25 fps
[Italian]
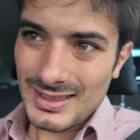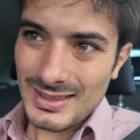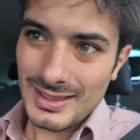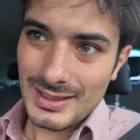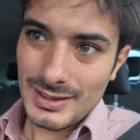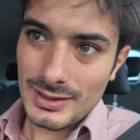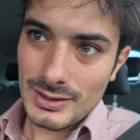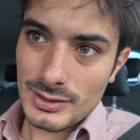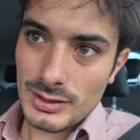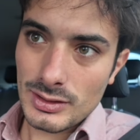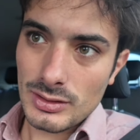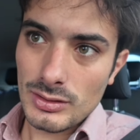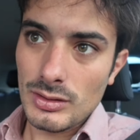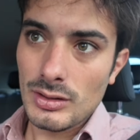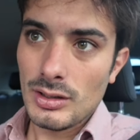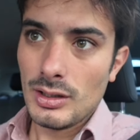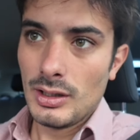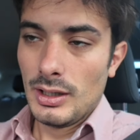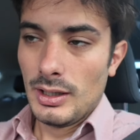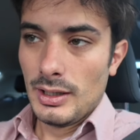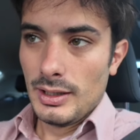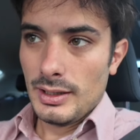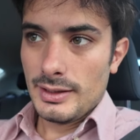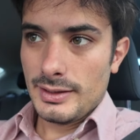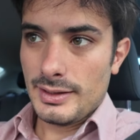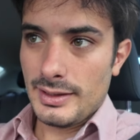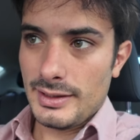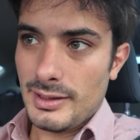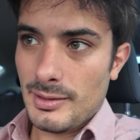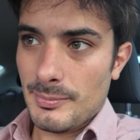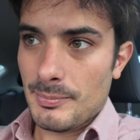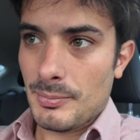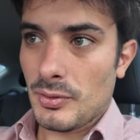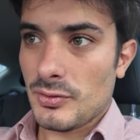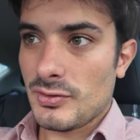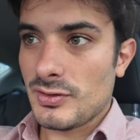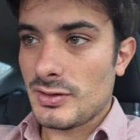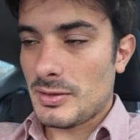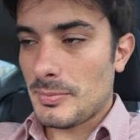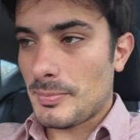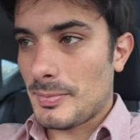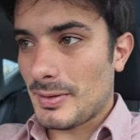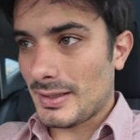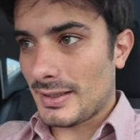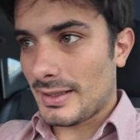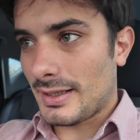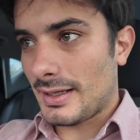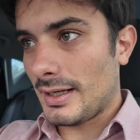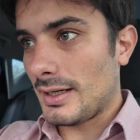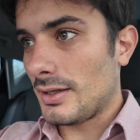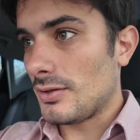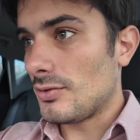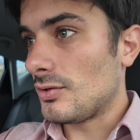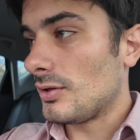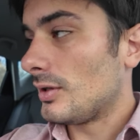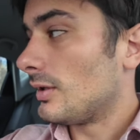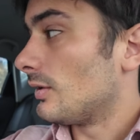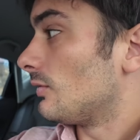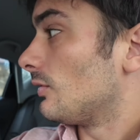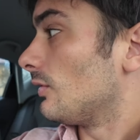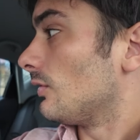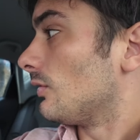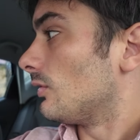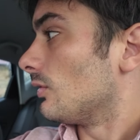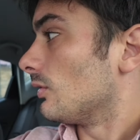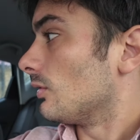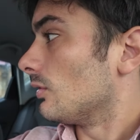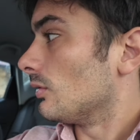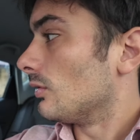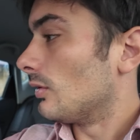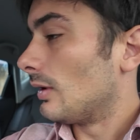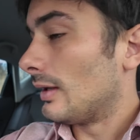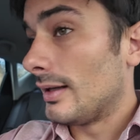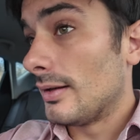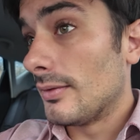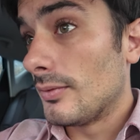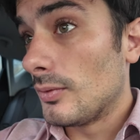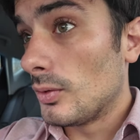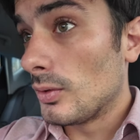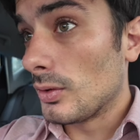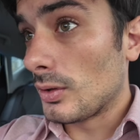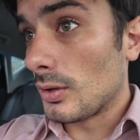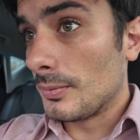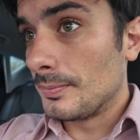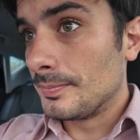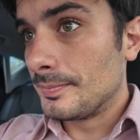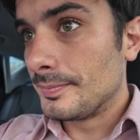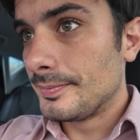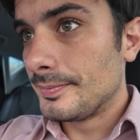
dentro degli appositi parcheggi che ci sono al lavoro